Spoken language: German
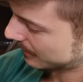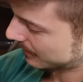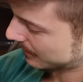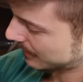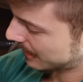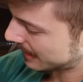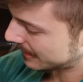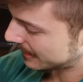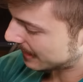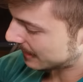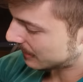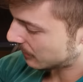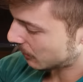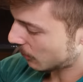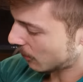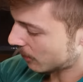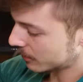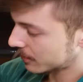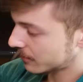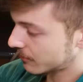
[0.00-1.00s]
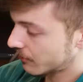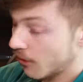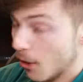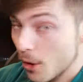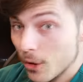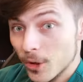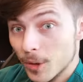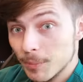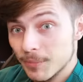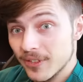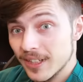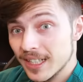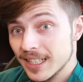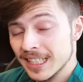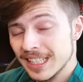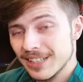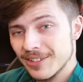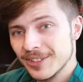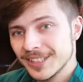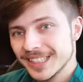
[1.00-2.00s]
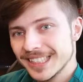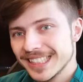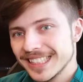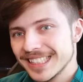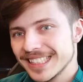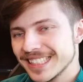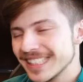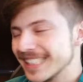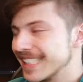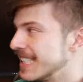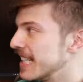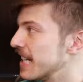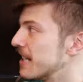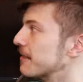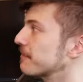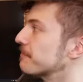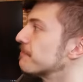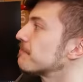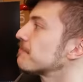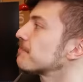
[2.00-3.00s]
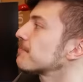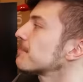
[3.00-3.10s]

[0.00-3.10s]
nichtsdestotrotz Vollkupfer und ja,